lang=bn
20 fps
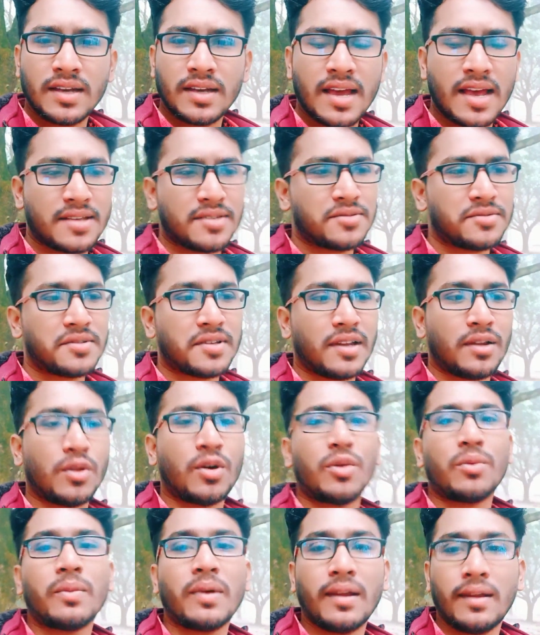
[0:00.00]
অ্যাজ ইউজুয়াল
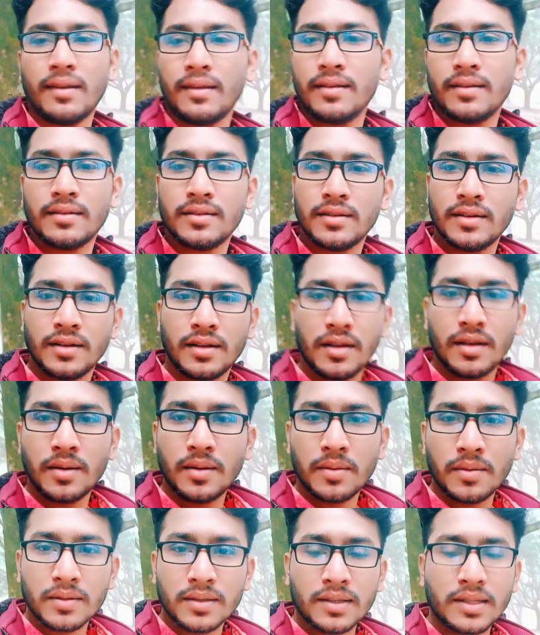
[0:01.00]
নর্মাল
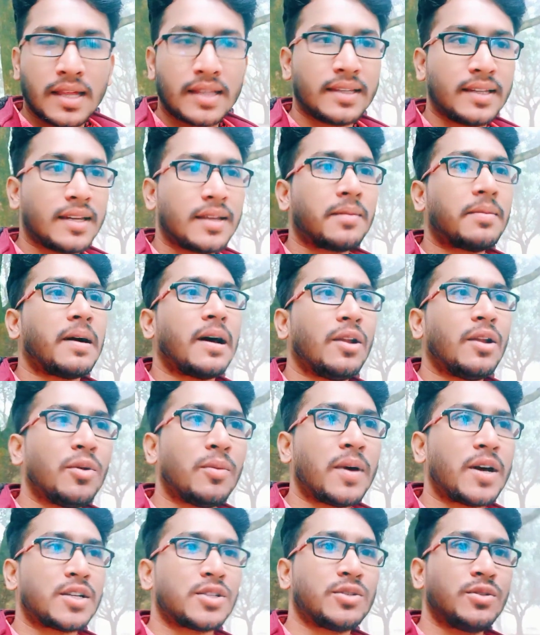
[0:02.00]
তাদেরকে
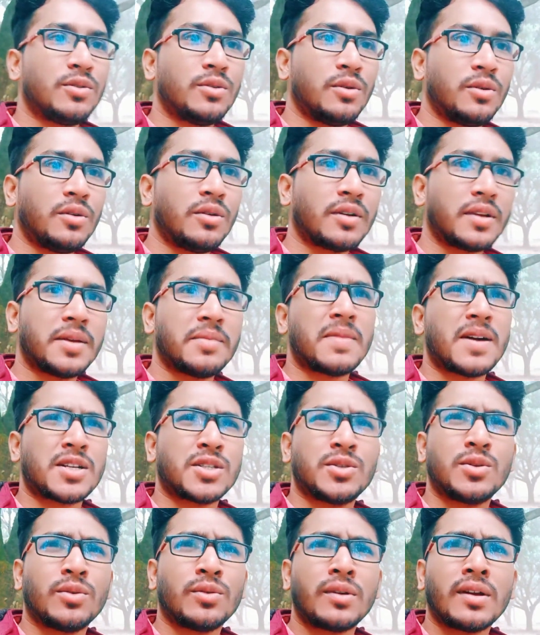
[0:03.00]
ভালোবাসলো কি
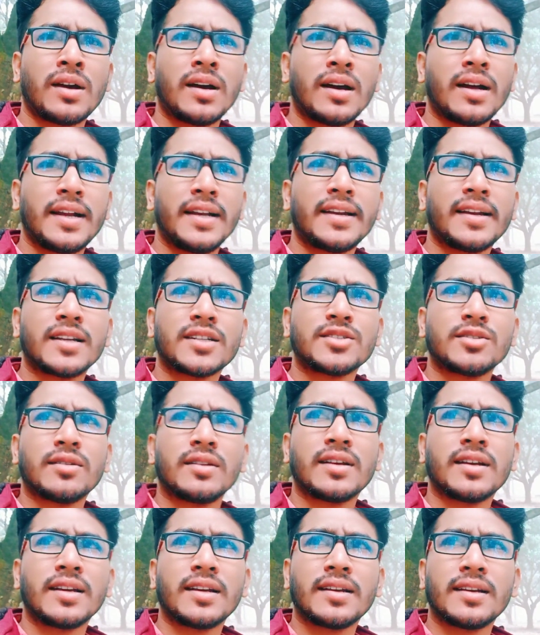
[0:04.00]
বাসলো না এটা
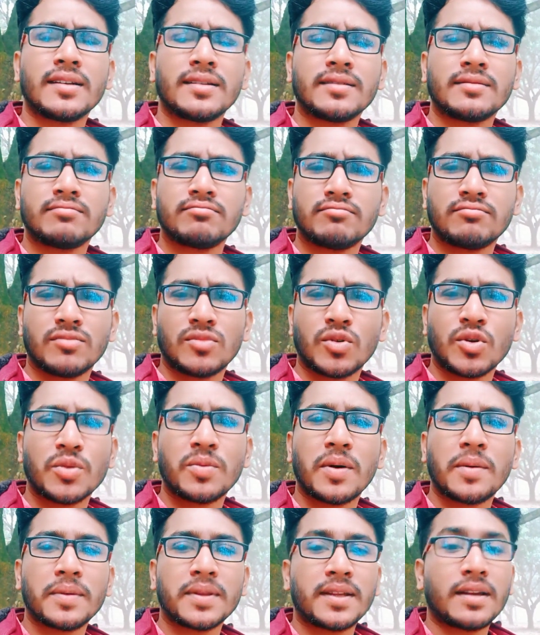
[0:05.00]
আসলে
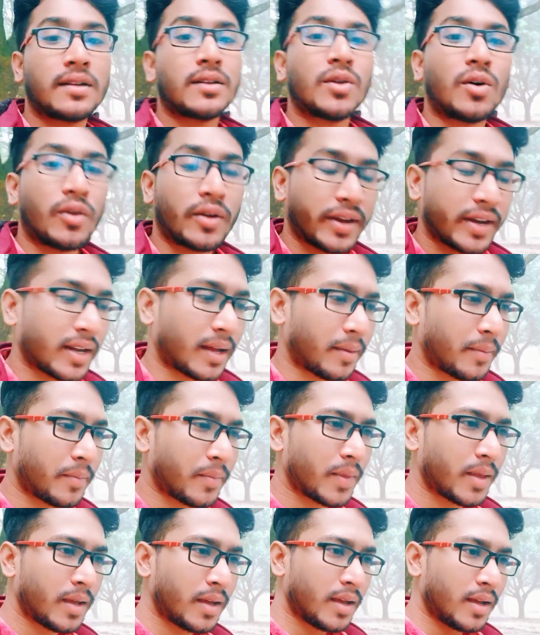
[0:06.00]
ওইভাবে তারা ধরে না
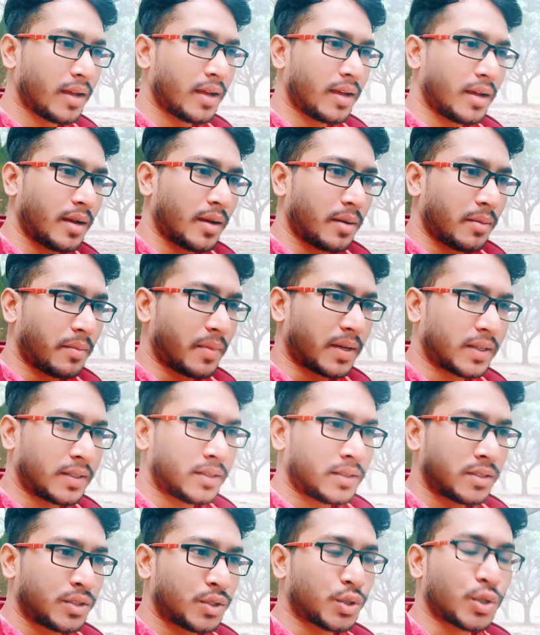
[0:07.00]
বাট
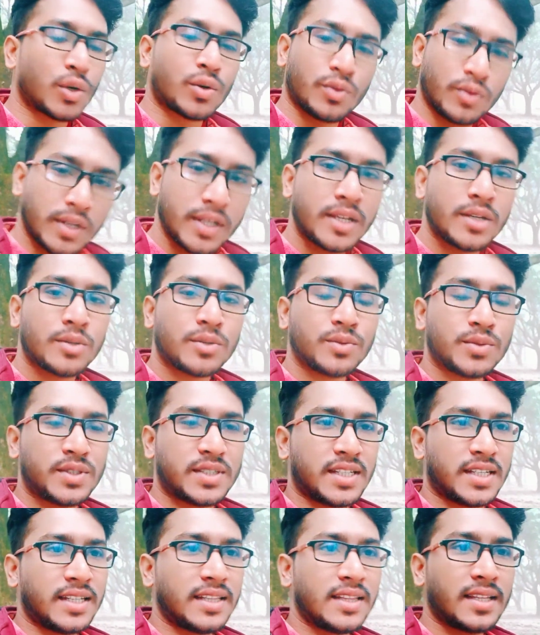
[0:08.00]
সকলের
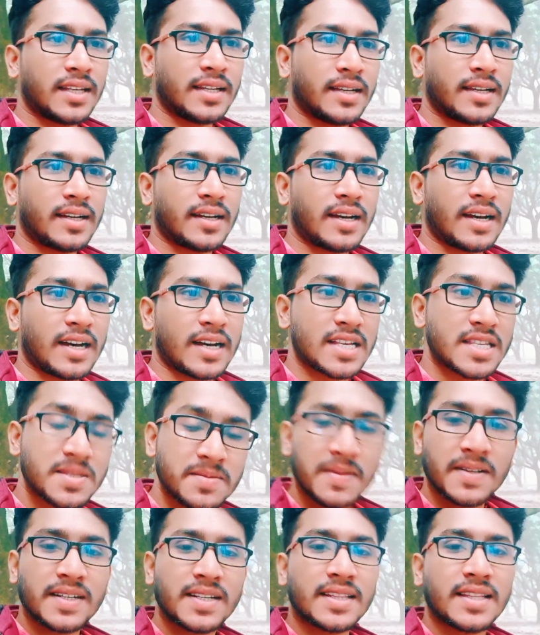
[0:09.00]
উচিত
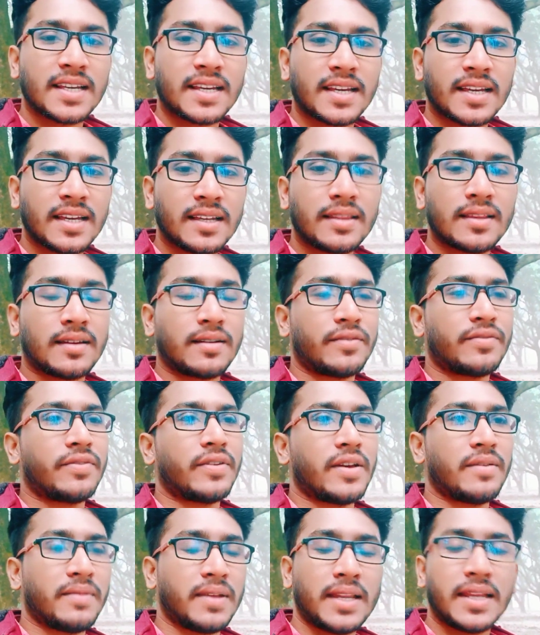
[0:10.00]
হাজব্যান্ডের থেকে তার
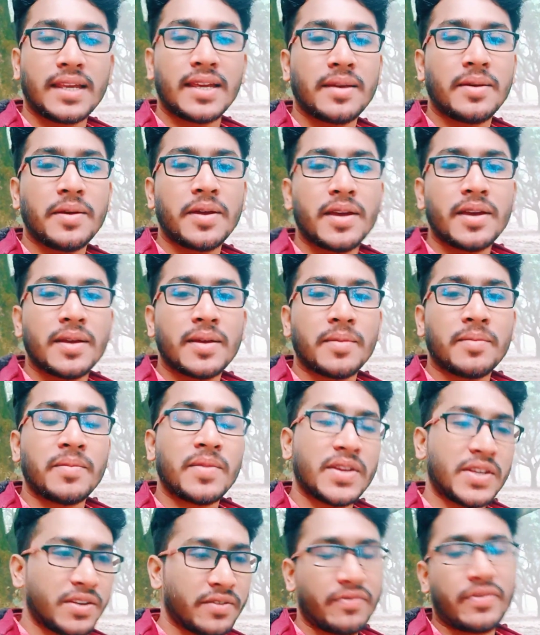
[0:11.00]
ফ্যামিলিকে
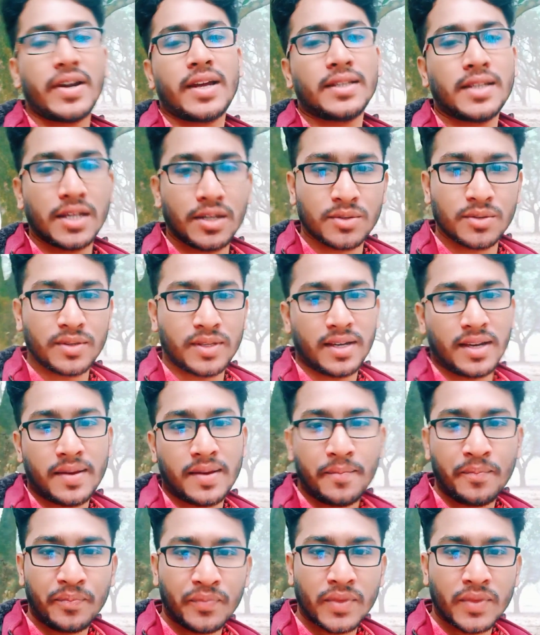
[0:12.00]
বেশি প্রাধান্য দেয়া